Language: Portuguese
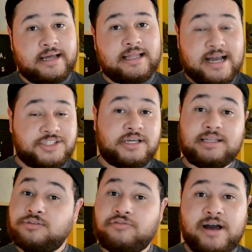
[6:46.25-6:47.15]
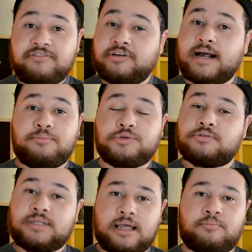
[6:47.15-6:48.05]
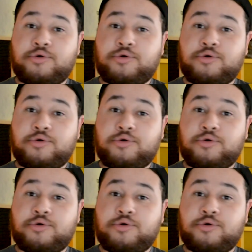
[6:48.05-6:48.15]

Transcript: Ela acha que ela não vai ficar muito tempo,